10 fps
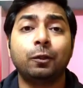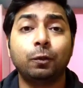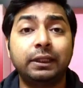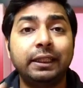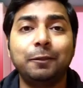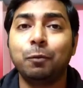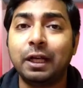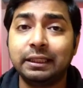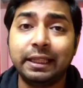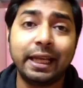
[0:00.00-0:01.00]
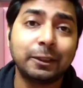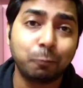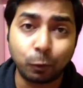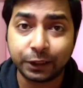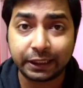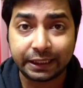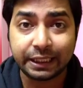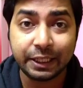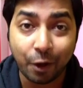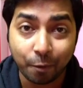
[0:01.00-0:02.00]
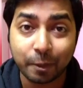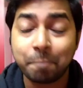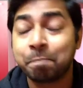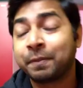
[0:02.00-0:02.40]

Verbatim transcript: তো সৃজিৎ মুখার্জির নেক্সট প্রজেক্ট কি হবে